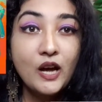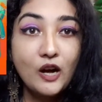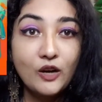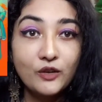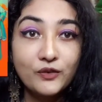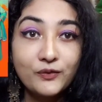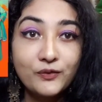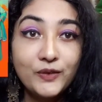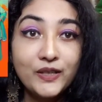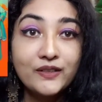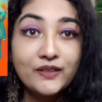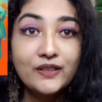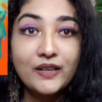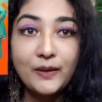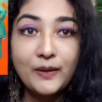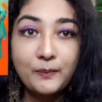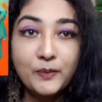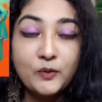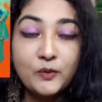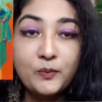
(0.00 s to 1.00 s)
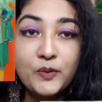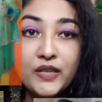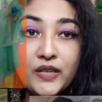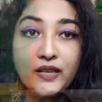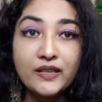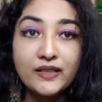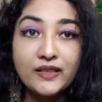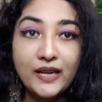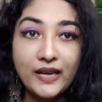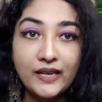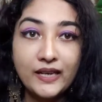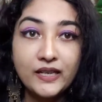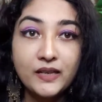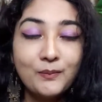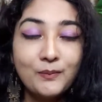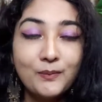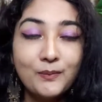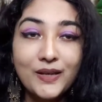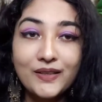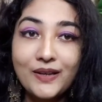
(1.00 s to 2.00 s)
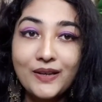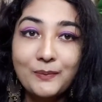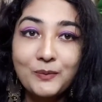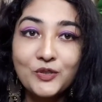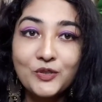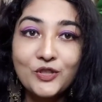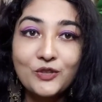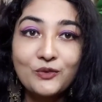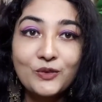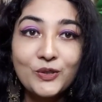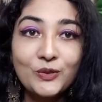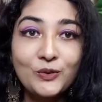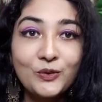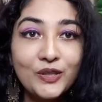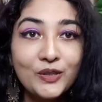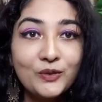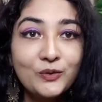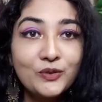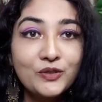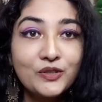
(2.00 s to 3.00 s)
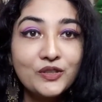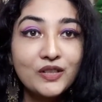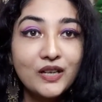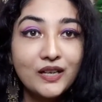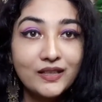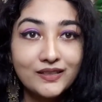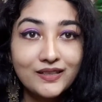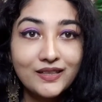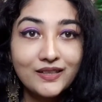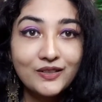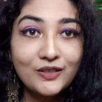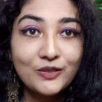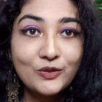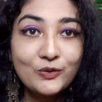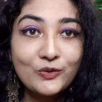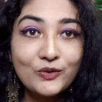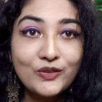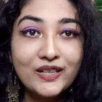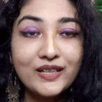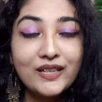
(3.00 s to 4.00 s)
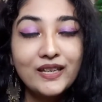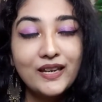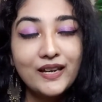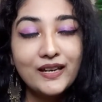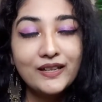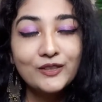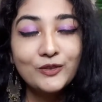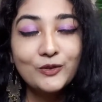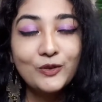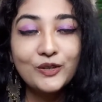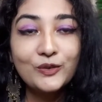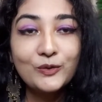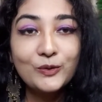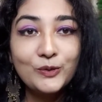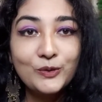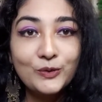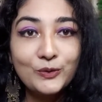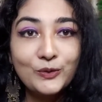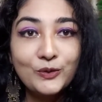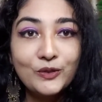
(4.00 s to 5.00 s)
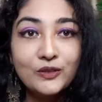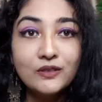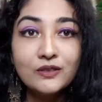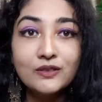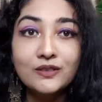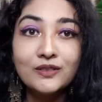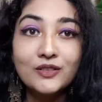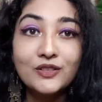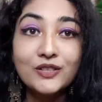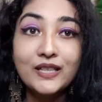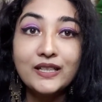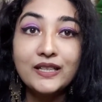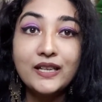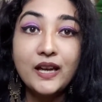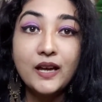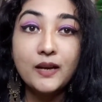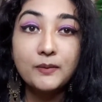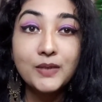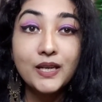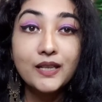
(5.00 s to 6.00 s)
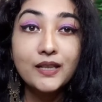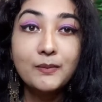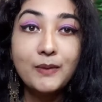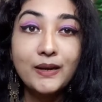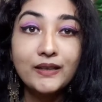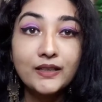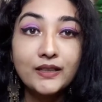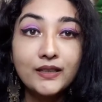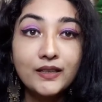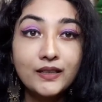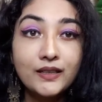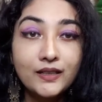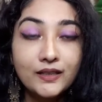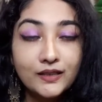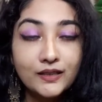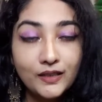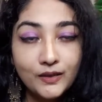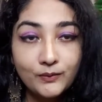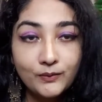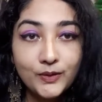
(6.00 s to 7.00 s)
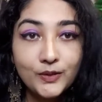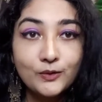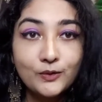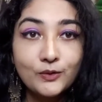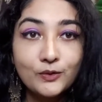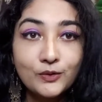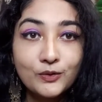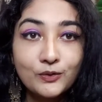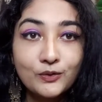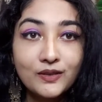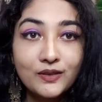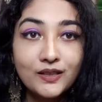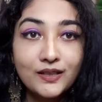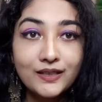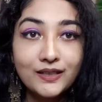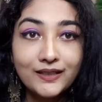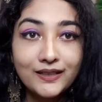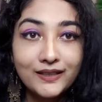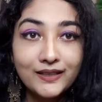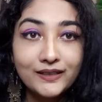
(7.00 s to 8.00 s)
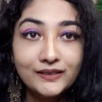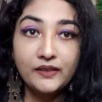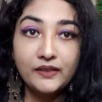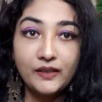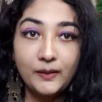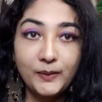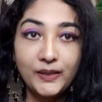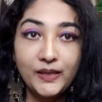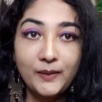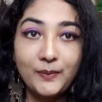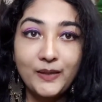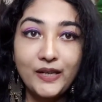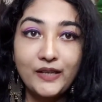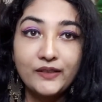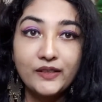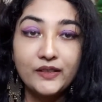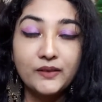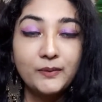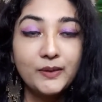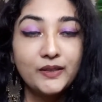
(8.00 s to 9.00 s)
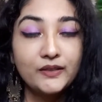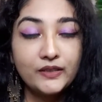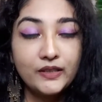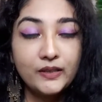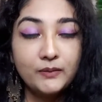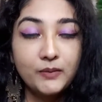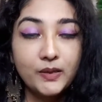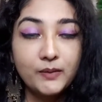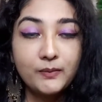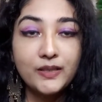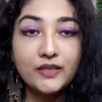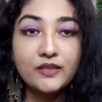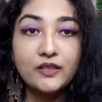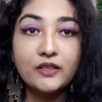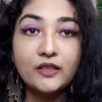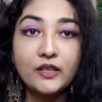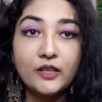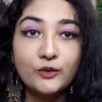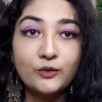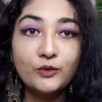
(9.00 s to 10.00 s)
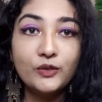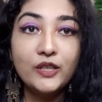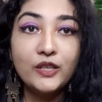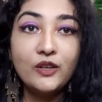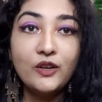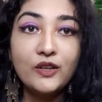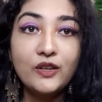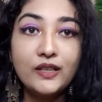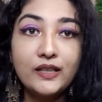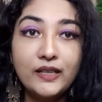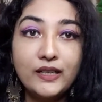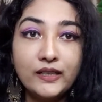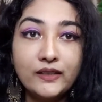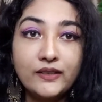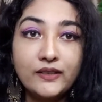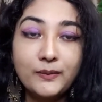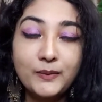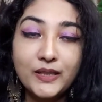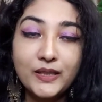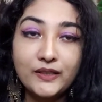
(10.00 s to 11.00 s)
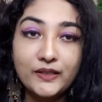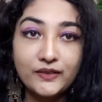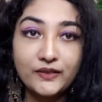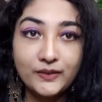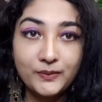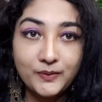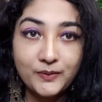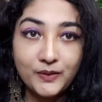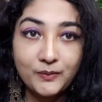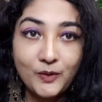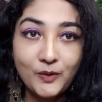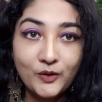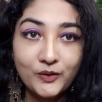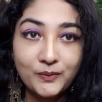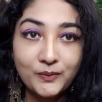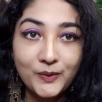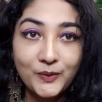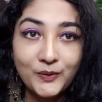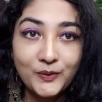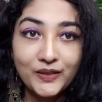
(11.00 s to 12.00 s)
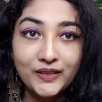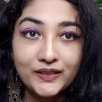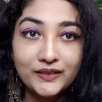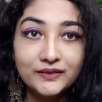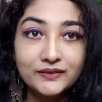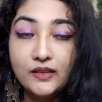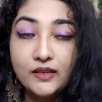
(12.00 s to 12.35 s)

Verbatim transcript: आउटफिट्स अप्रोप्रिएट हैं ही बस आपको ज़रूरत होगी कुछ अच्छी सी ज्वेलरी की एंड यू आर गुड टू गो तो चलिए आप ज़्यादा बातें नहीं करते हैं वीडियो को शुरू कर लेते हैं सभी के प्राइसेस मैं स्क्रीन पर मेंशन कर दूंगी और लिंक सभी के डिस्क्रिप्शन बॉक्स में होंगे